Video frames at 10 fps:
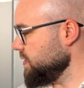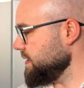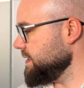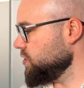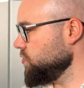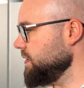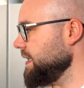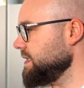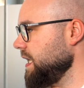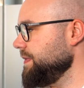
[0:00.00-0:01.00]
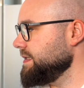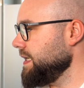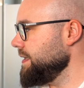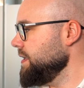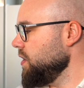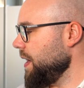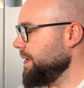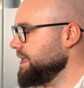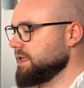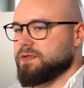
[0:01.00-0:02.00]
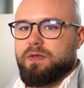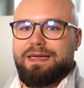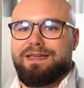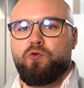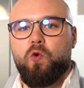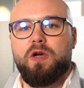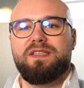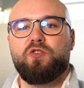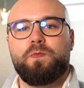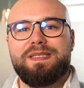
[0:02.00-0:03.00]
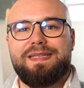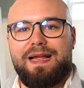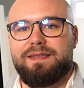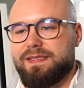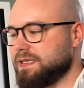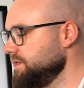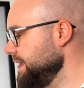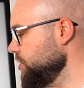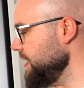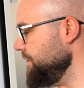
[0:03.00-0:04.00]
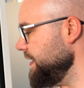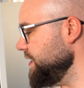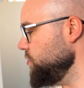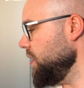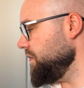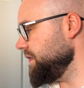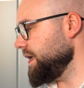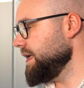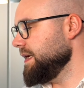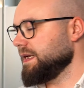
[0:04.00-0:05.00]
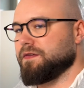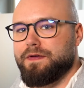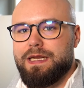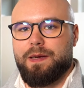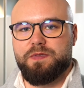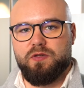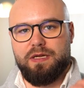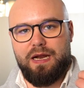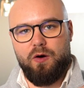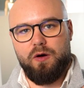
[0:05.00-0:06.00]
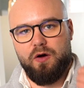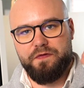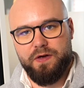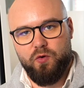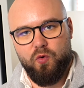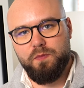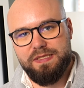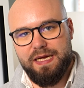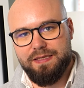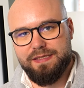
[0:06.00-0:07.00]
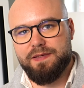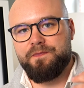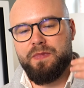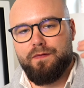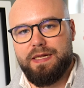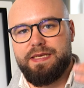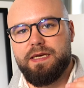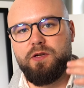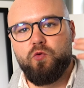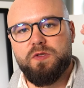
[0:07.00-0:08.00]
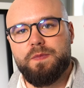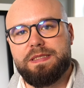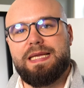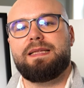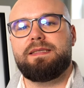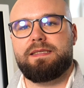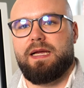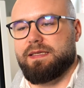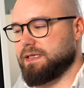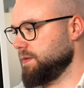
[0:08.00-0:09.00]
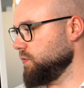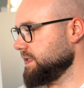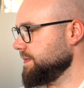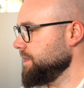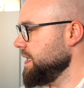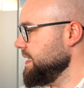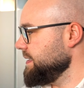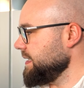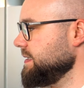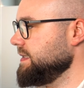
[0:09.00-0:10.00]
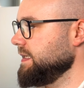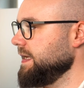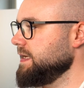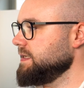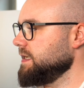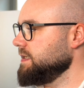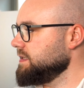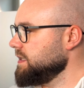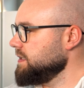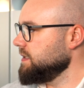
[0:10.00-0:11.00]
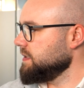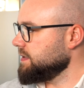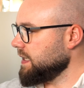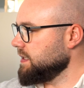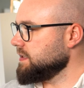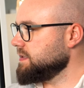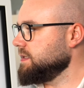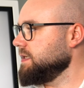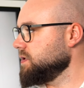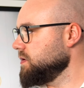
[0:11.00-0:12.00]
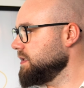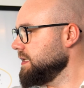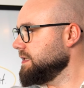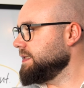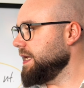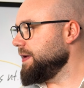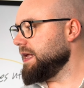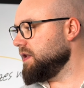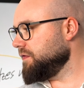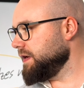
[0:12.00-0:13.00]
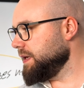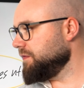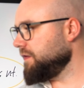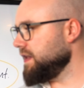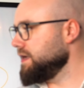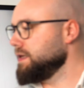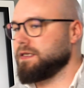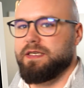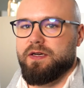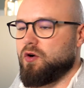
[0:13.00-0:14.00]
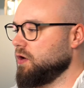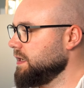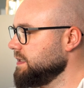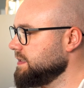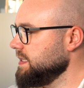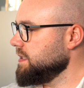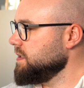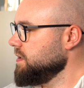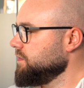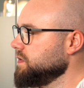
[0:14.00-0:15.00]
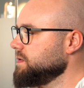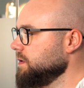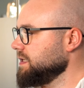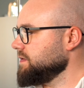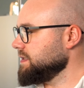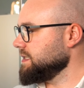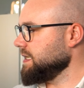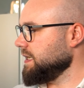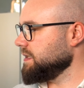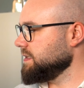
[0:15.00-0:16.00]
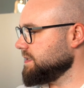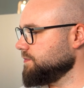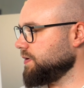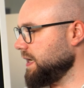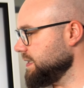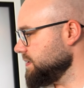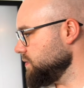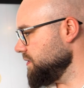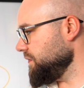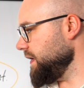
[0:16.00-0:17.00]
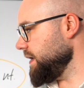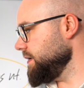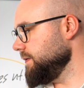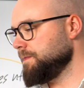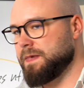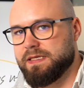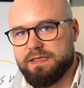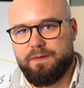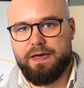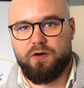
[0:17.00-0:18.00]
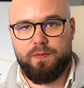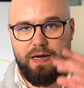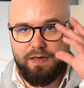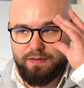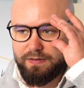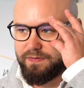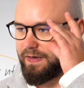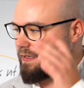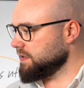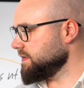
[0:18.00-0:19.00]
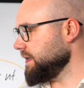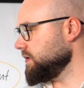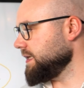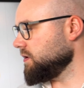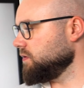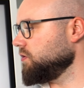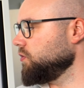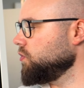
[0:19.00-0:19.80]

du solltest hier schon rentabel sein, aber hier hast du dann genug Substanz. Deswegen stellen wir nicht nur auf den Gewinn ab, sondern auch auf den Umsatz, weil hier genug Substanz da sein muss. Das ist die Regel dahinter. Dann kannst du dir so ein DB11 in dem Fall hier organisieren. Für 220k Listenpreis ungefähr, ne? 2, 2, 2800